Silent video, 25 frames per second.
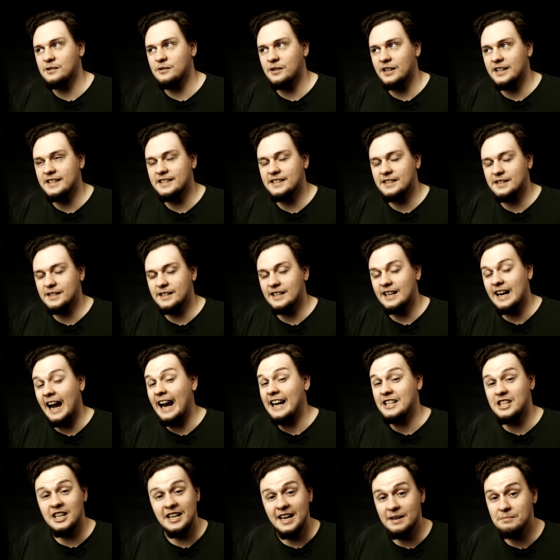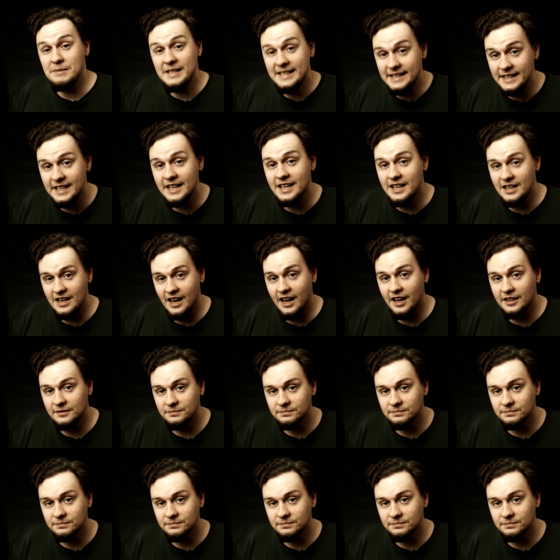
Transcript: która jest raczej emisyjna.